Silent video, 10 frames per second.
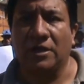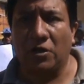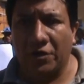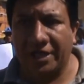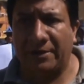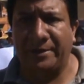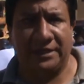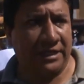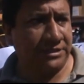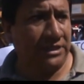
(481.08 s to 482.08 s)

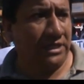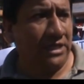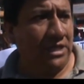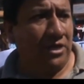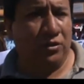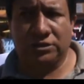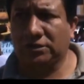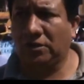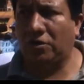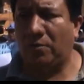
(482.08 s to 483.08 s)
Lógicamente que sí.
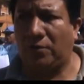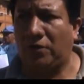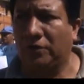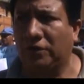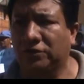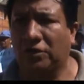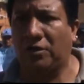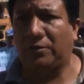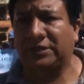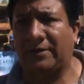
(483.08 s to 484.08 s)
Nosotros como, nosotros
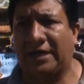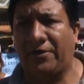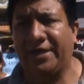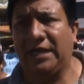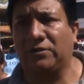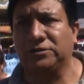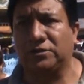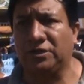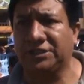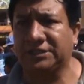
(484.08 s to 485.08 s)
como trabajadores de la
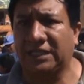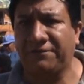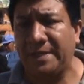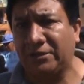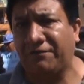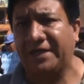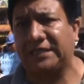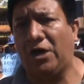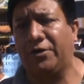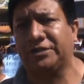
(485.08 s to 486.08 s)
construcción se está viendo
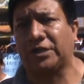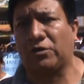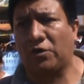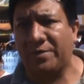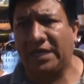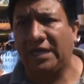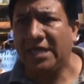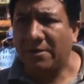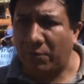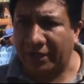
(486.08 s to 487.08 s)
afectado nuestra economía,
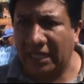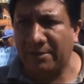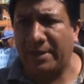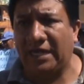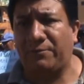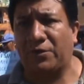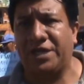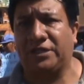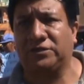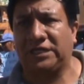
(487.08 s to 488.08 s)
porque hay
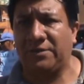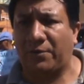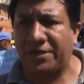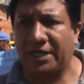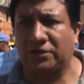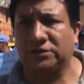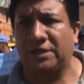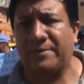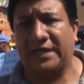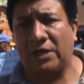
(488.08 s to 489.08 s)
megaproyectos, hay proyectos de
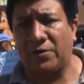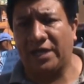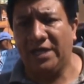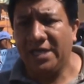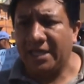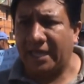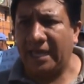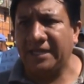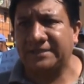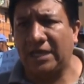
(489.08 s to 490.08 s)
envergadura que
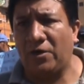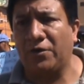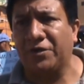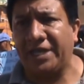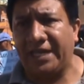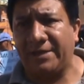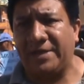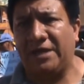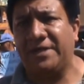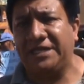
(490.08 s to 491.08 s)
el Estado no quiere
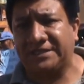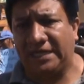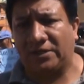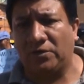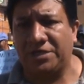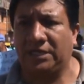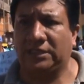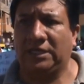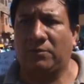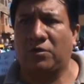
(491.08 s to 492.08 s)
viabilizar, ¿no? Ya
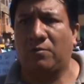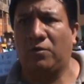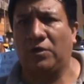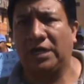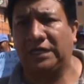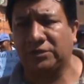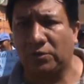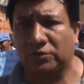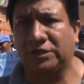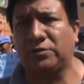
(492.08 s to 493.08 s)
tenemos como el
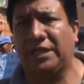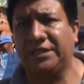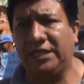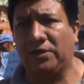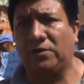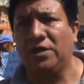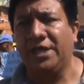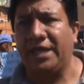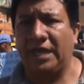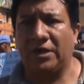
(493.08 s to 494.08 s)
gasoducto de Surandino,
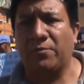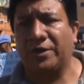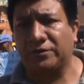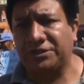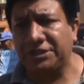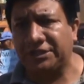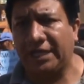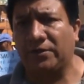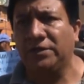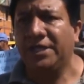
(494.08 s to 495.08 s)
el aeropuerto
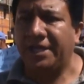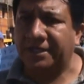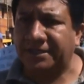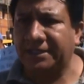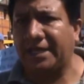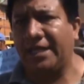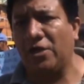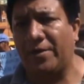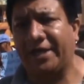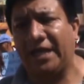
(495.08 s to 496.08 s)
Chinchero, etcétera, de
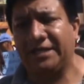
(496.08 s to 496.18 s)
obras que el